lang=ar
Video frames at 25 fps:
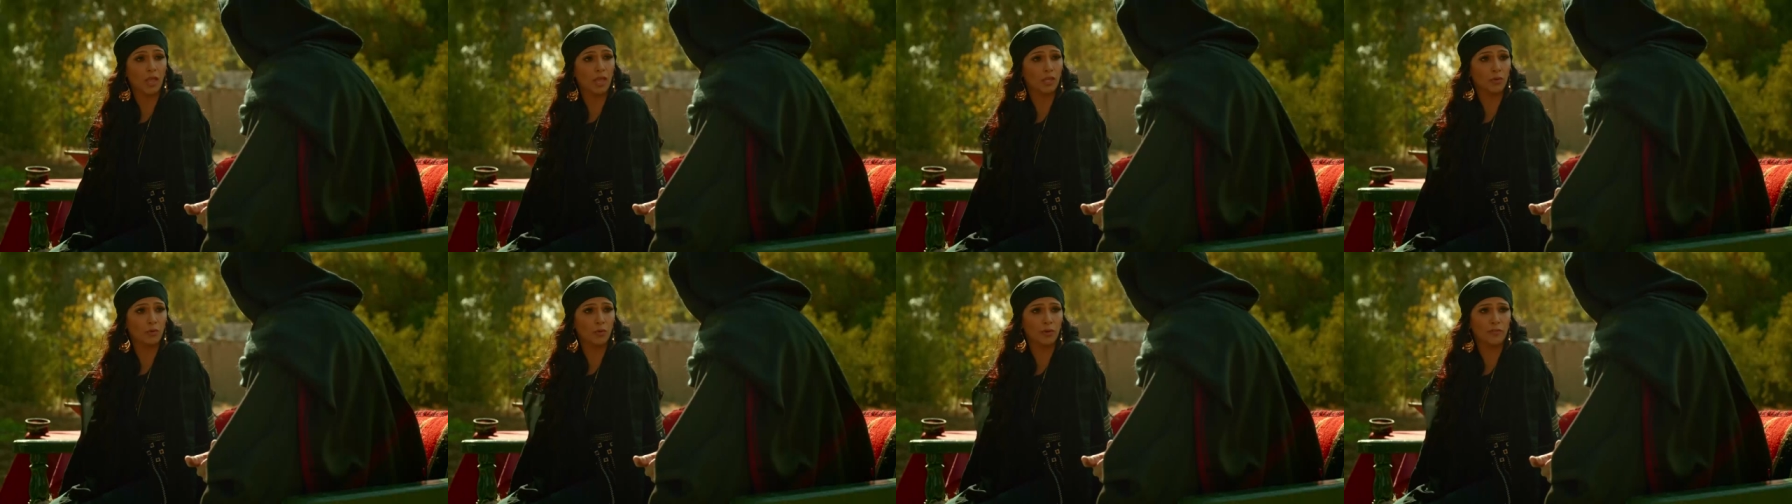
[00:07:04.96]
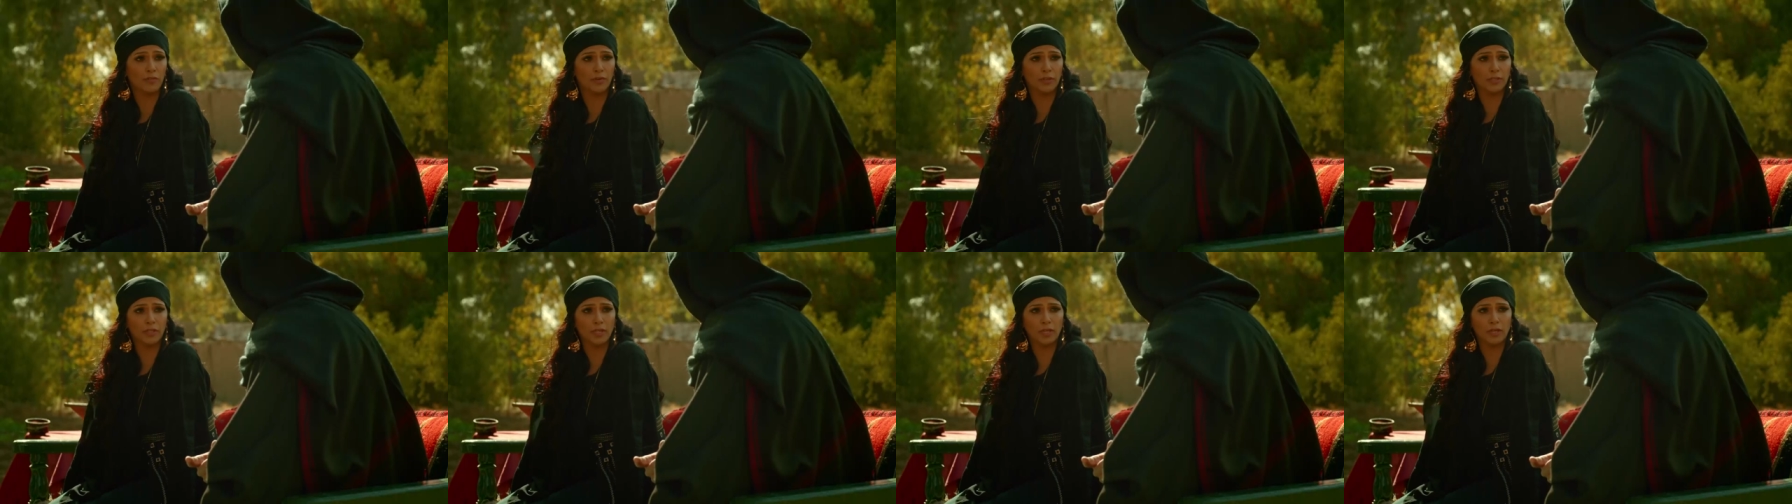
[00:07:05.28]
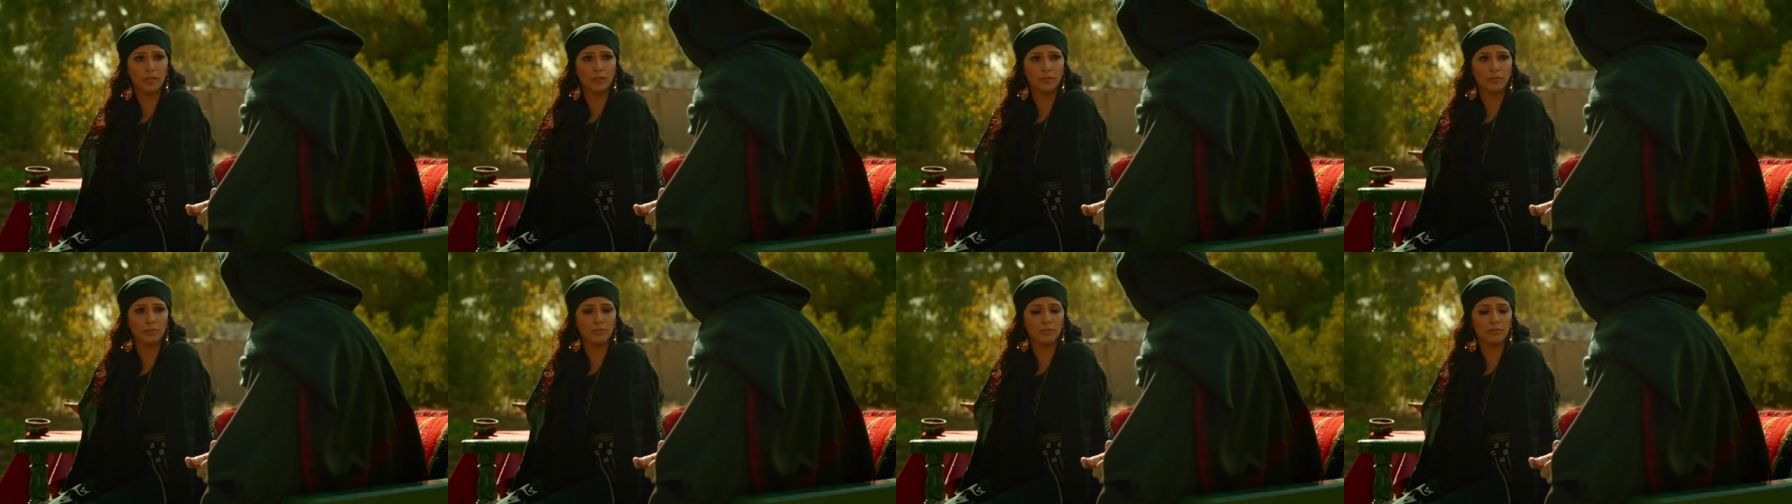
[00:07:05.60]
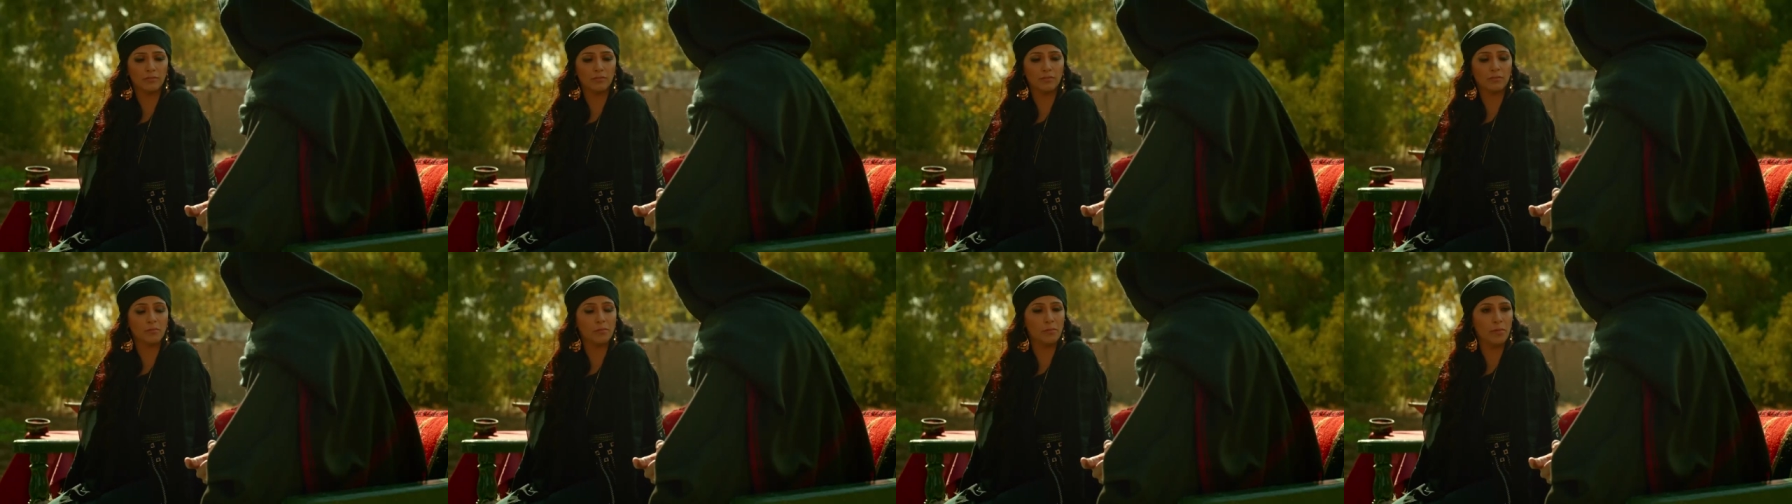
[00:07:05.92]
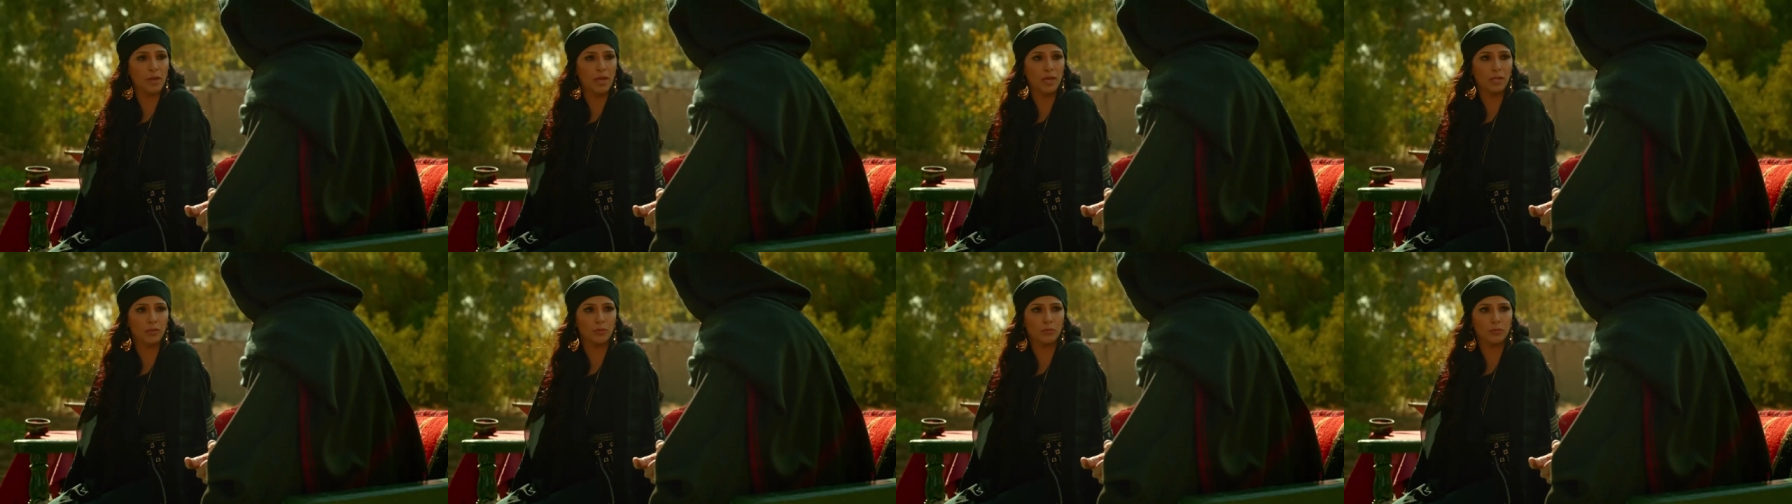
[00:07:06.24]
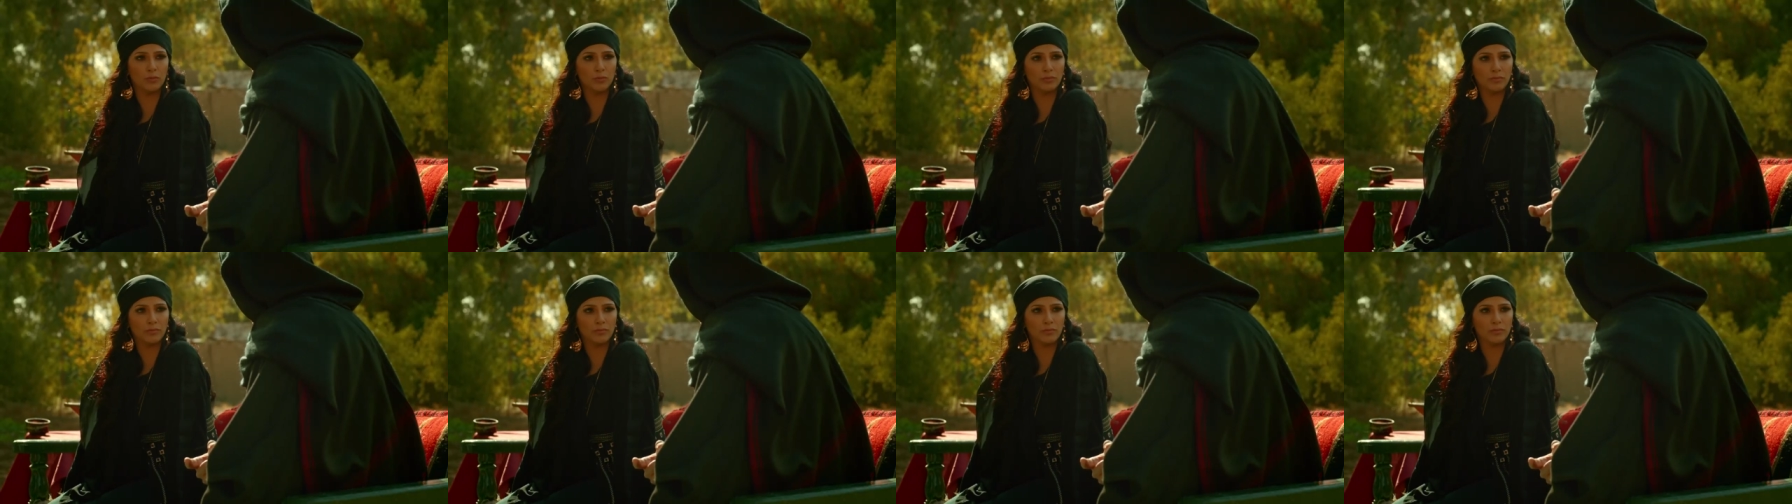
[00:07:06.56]
ايوه فتحي
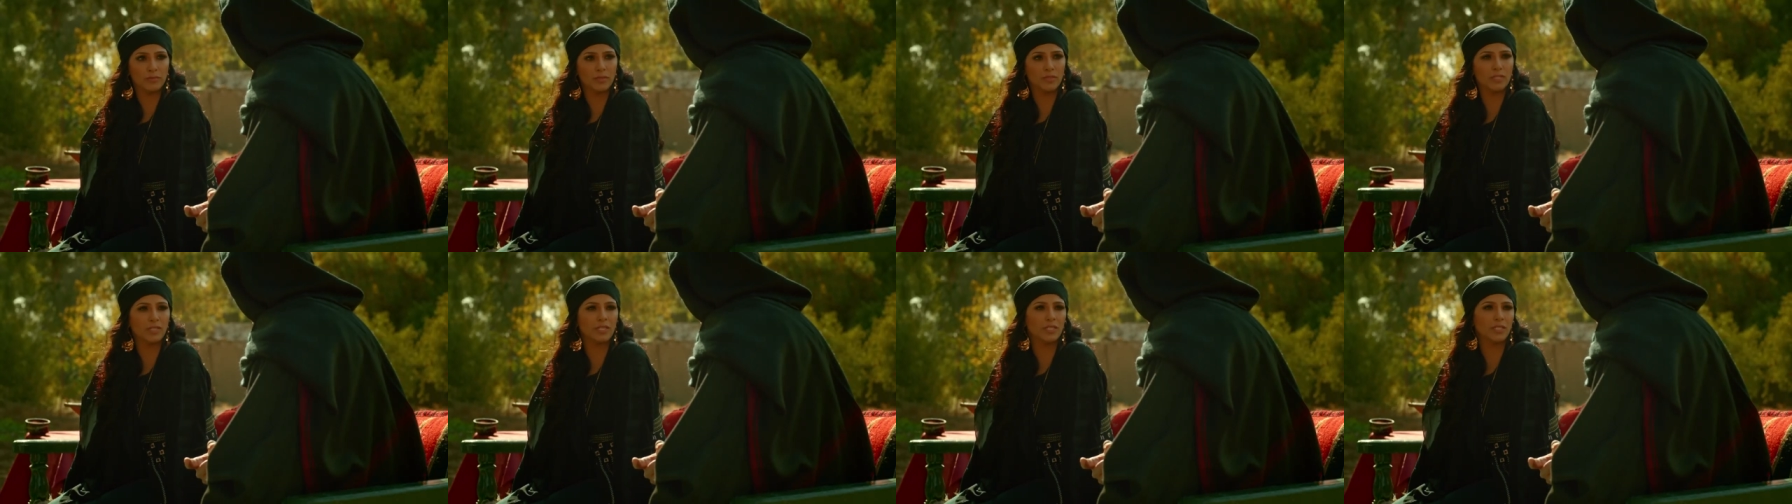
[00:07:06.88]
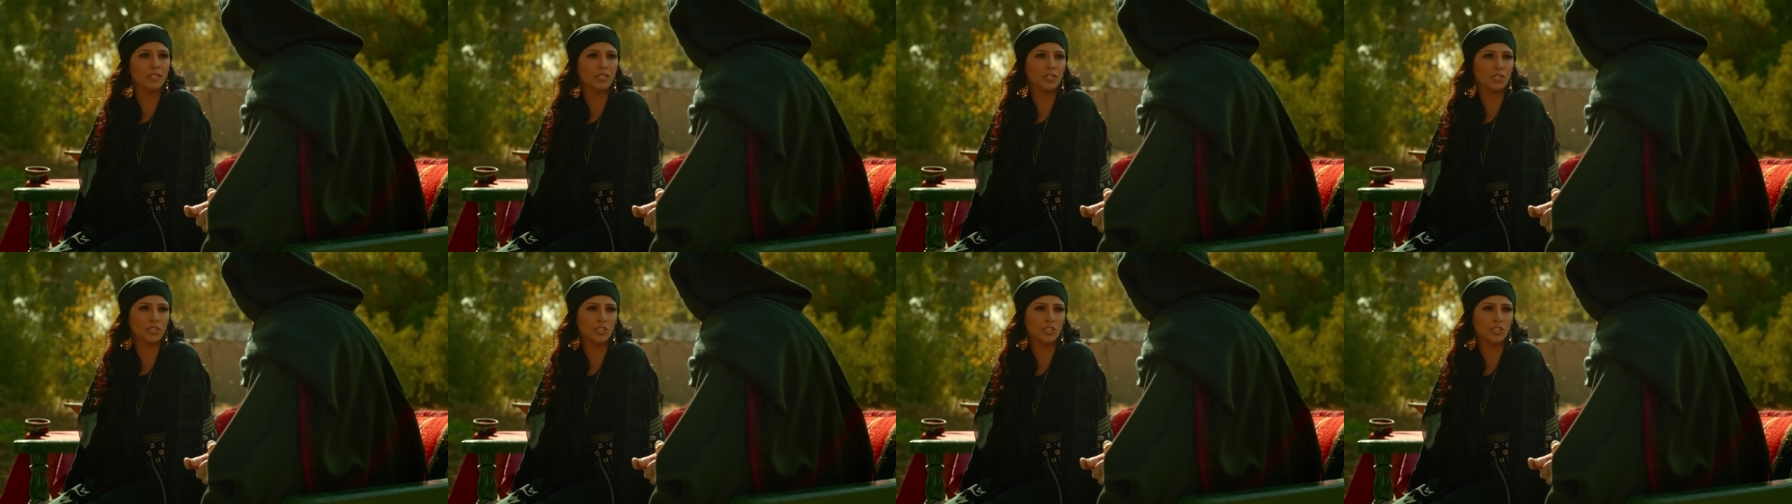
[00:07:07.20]
ماله سيد